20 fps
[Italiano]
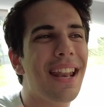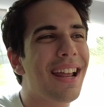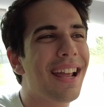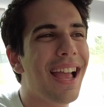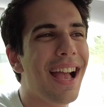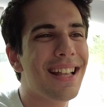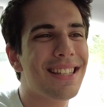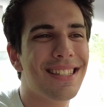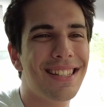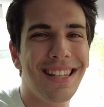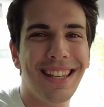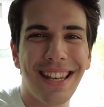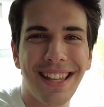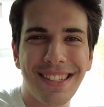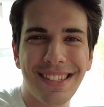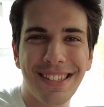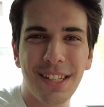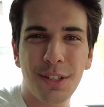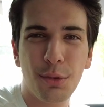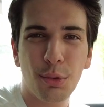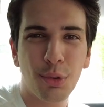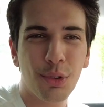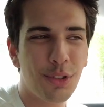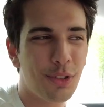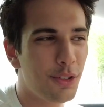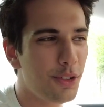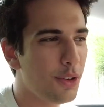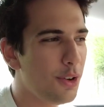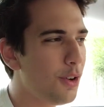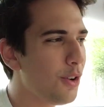ragazzi,
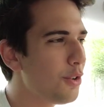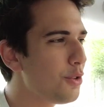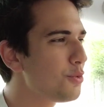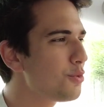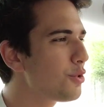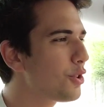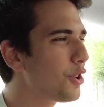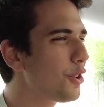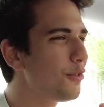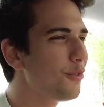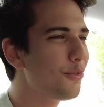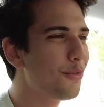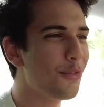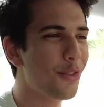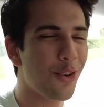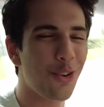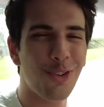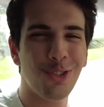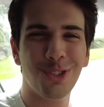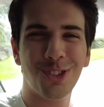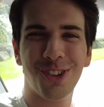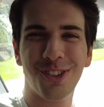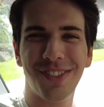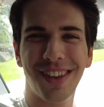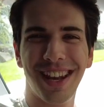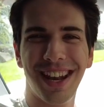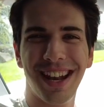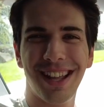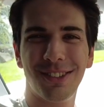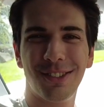innanzitutto un confronto
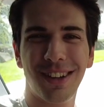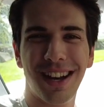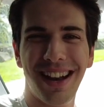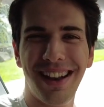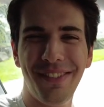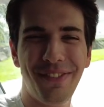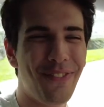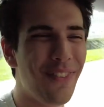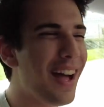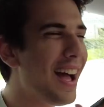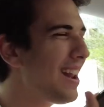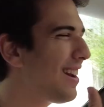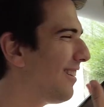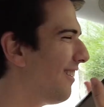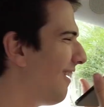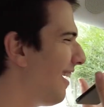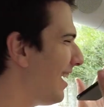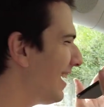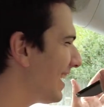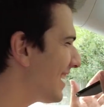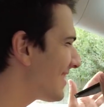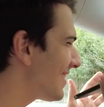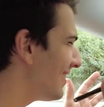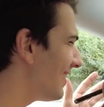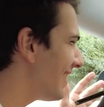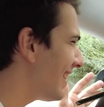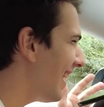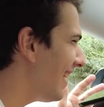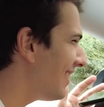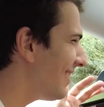viene naturale farlo anche
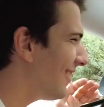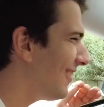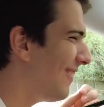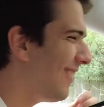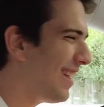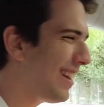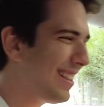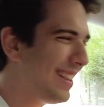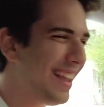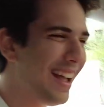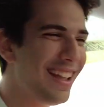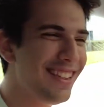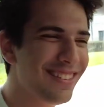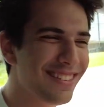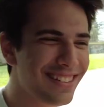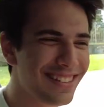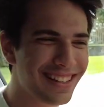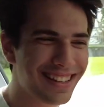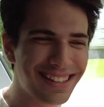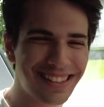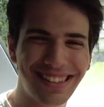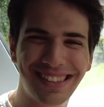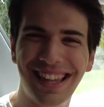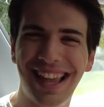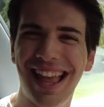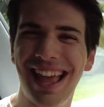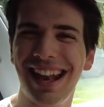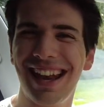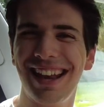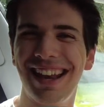soltanto guardando gli
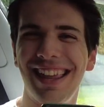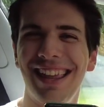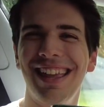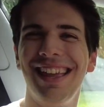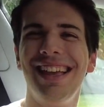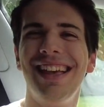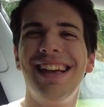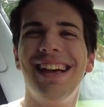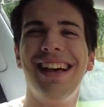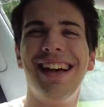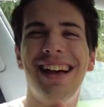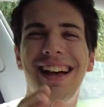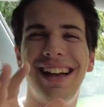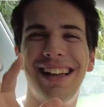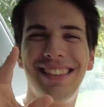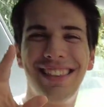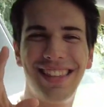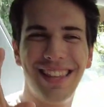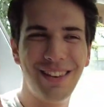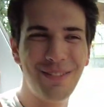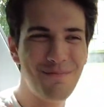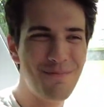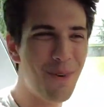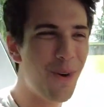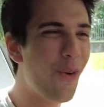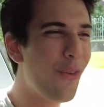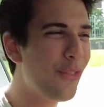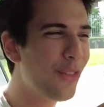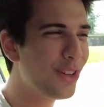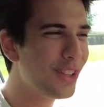interni eh, del
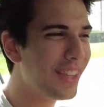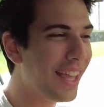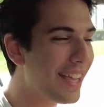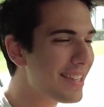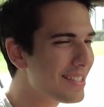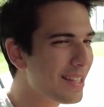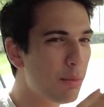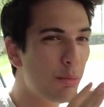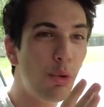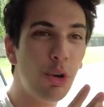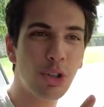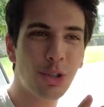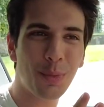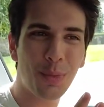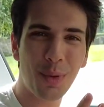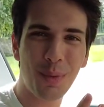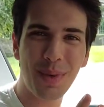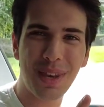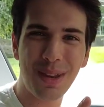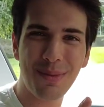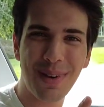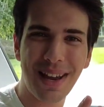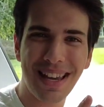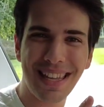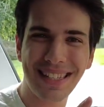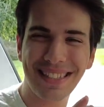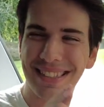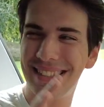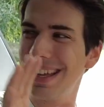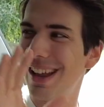mondo Tesla, molto più
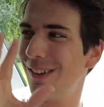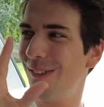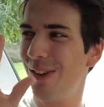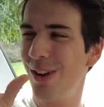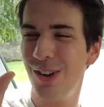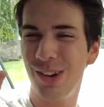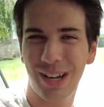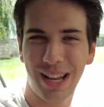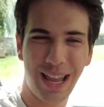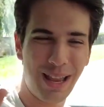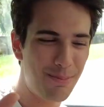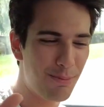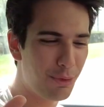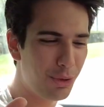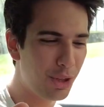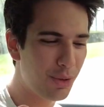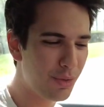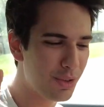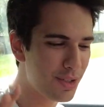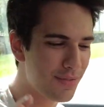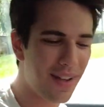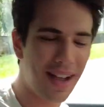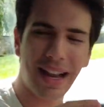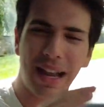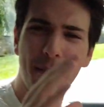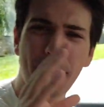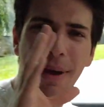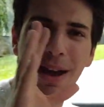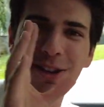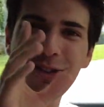minimalisti a quello che è il mondo
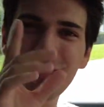Volkswagen, ma